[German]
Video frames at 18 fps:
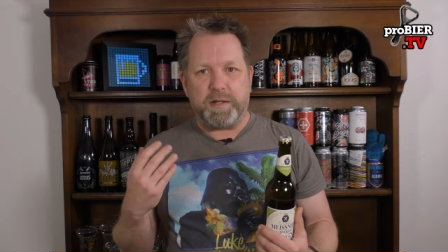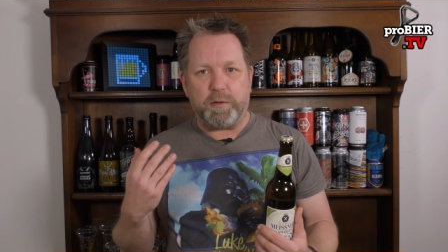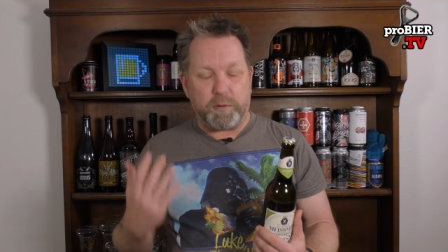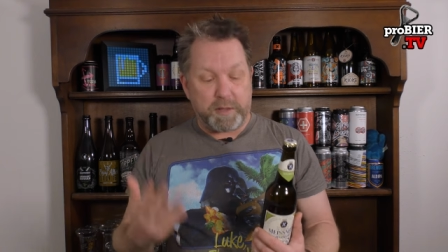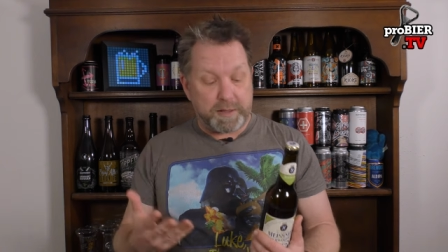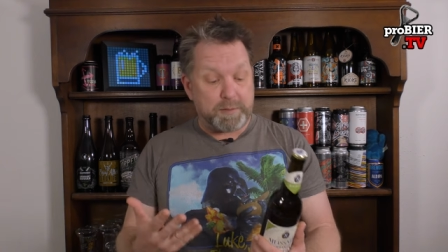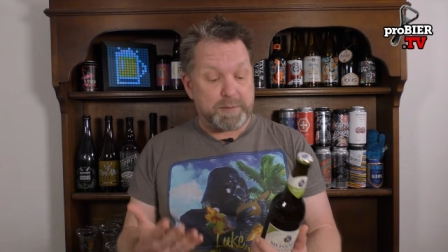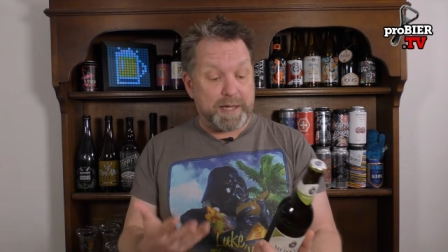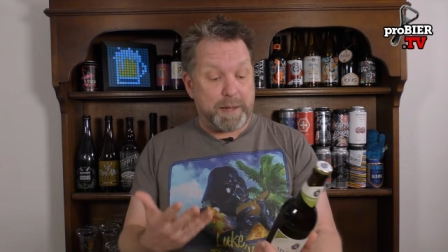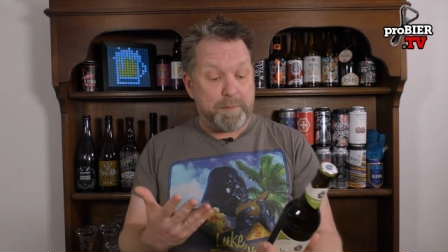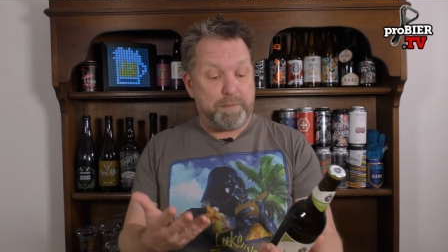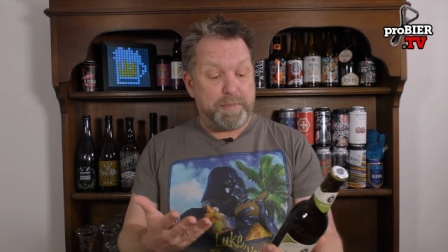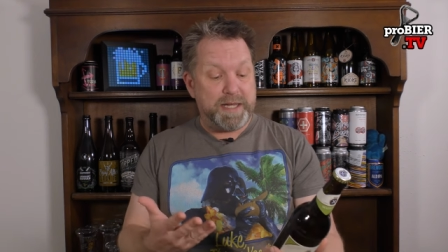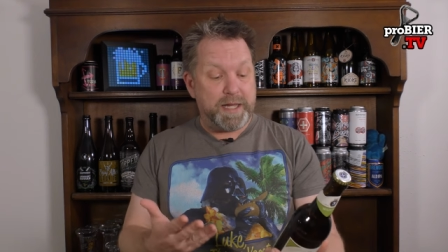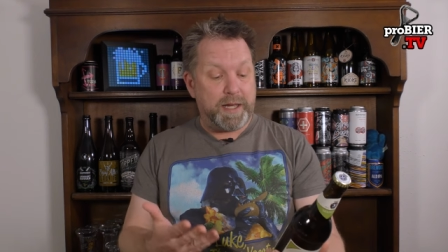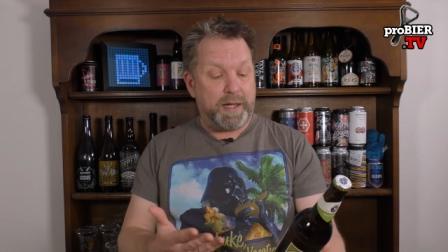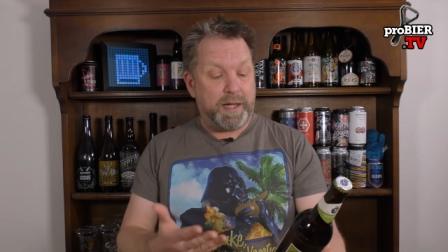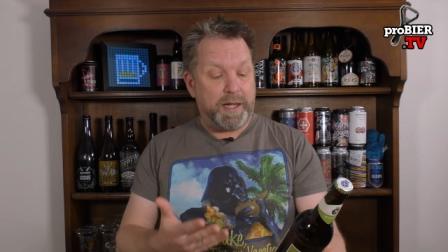oder zu seinem
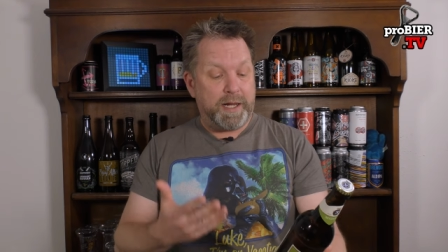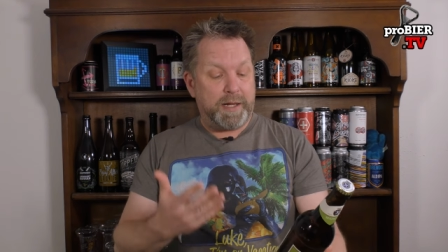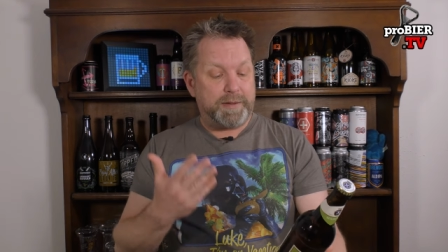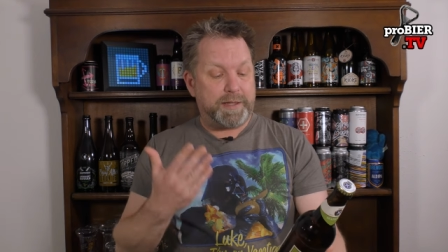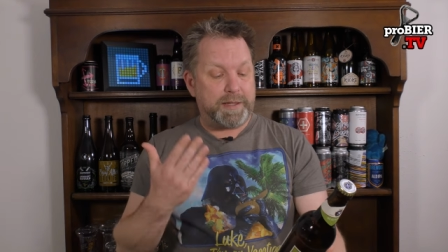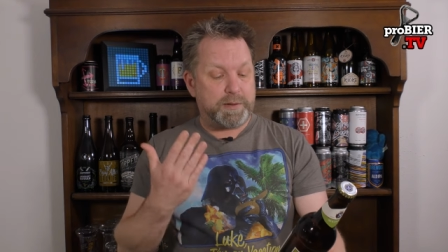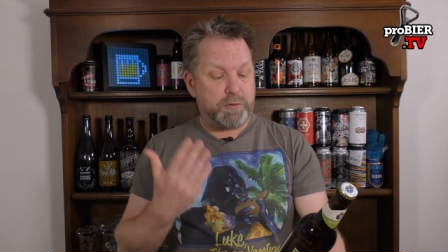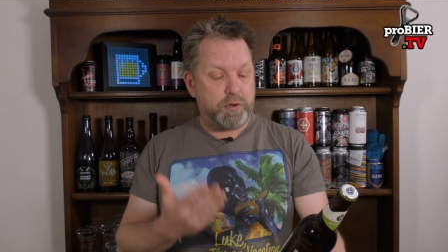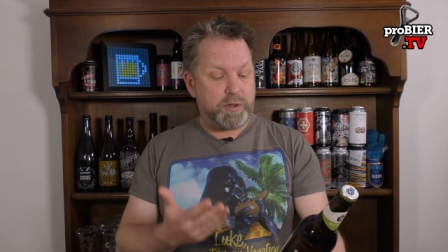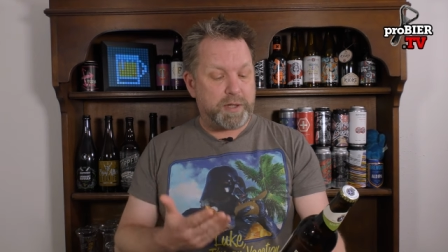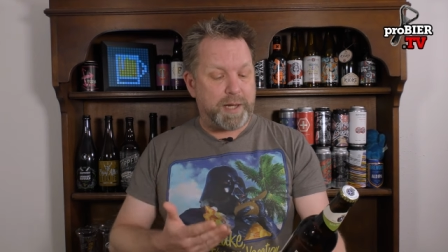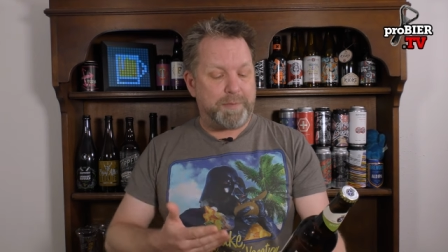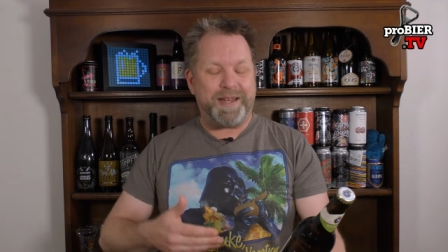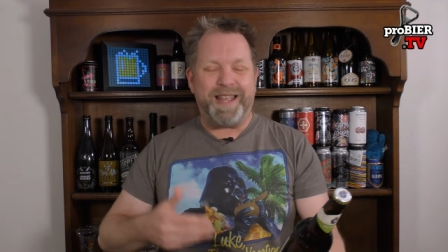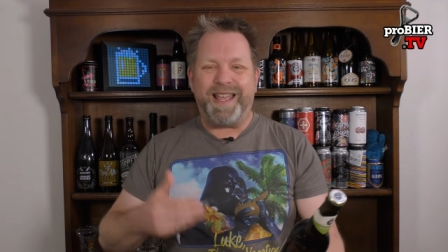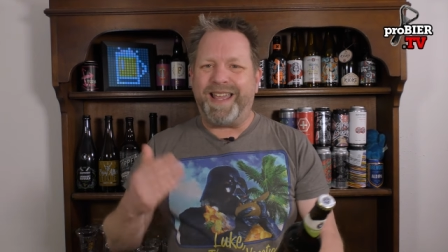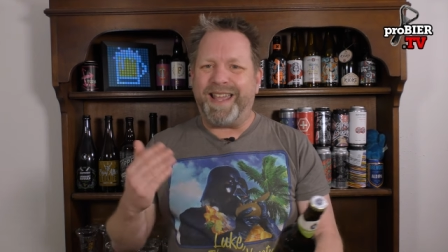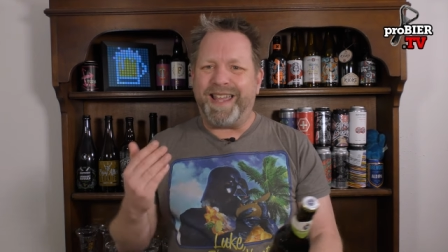Bier dazu
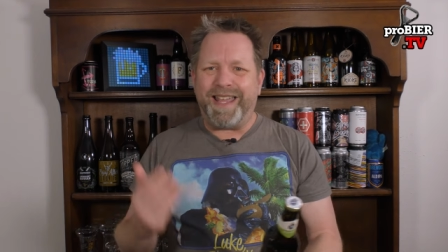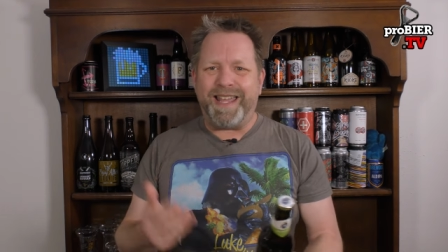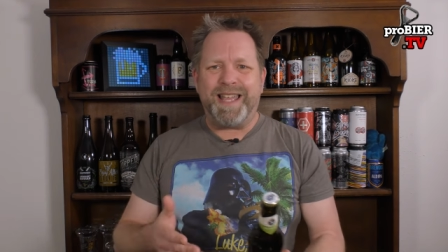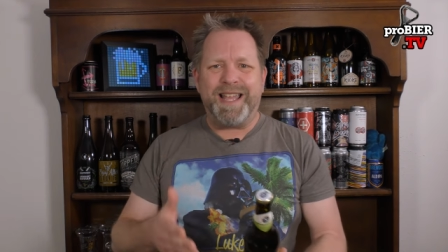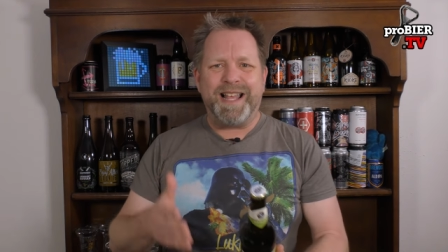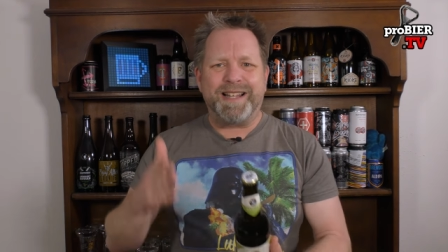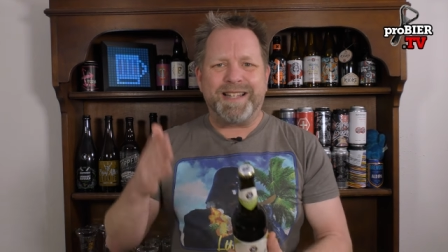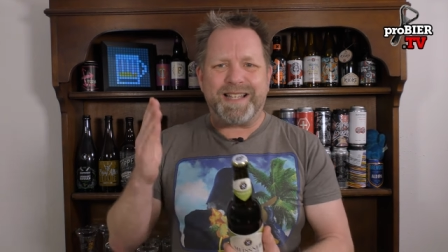schreibt, hey,